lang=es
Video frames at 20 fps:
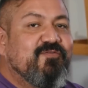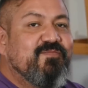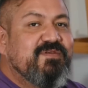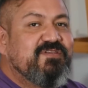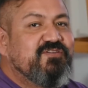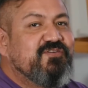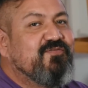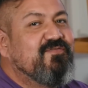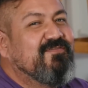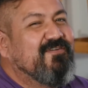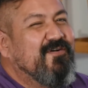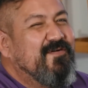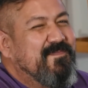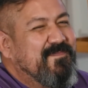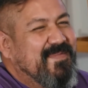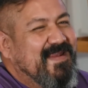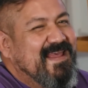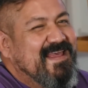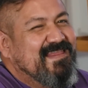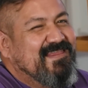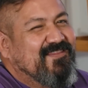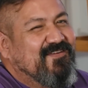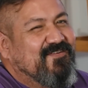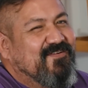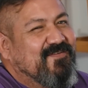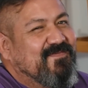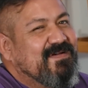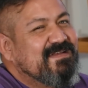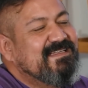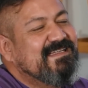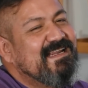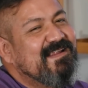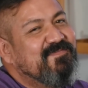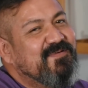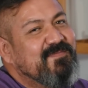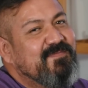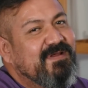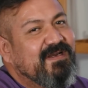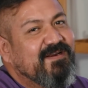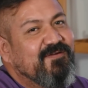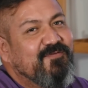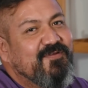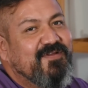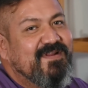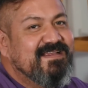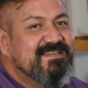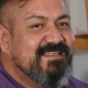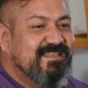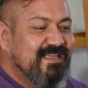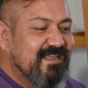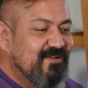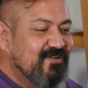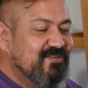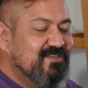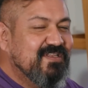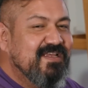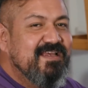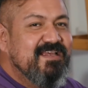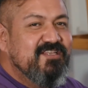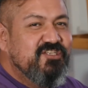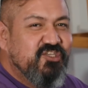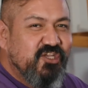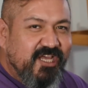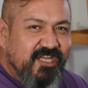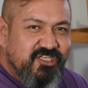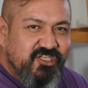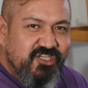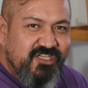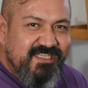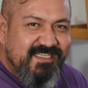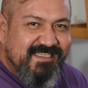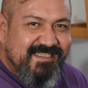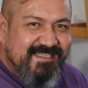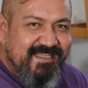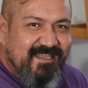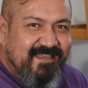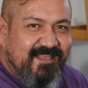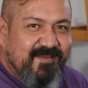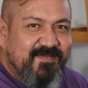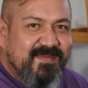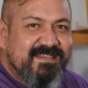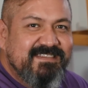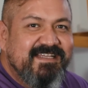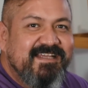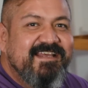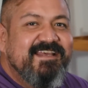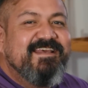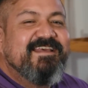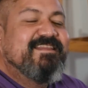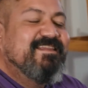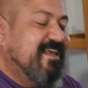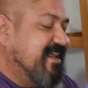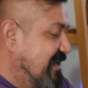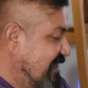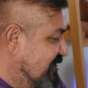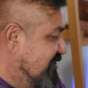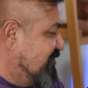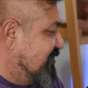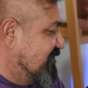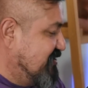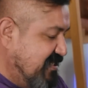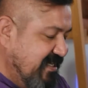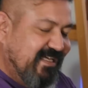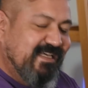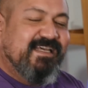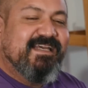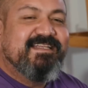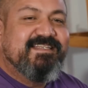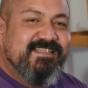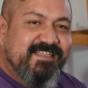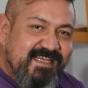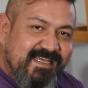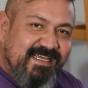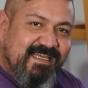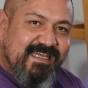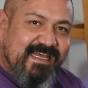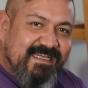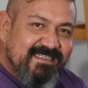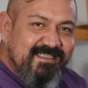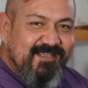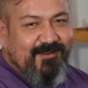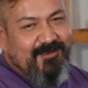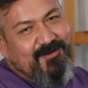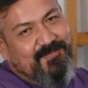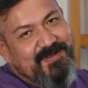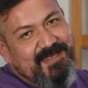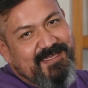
con mi show completo. Va a ser la primera reunión así de los chicachis de temas de nicho. Chicachi. Hasta luego,